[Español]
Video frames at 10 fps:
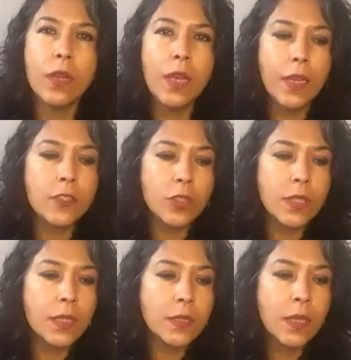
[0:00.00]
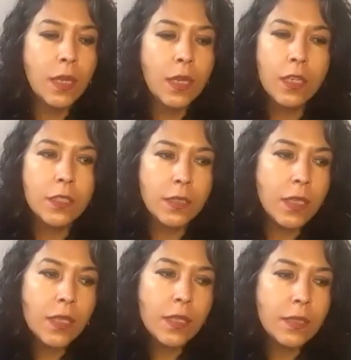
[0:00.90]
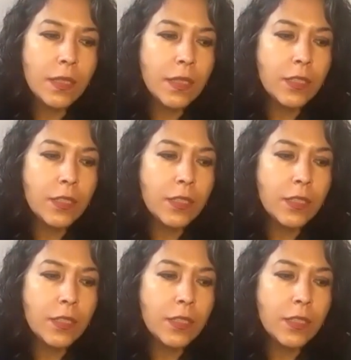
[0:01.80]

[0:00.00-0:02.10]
Entonces, sí, sí,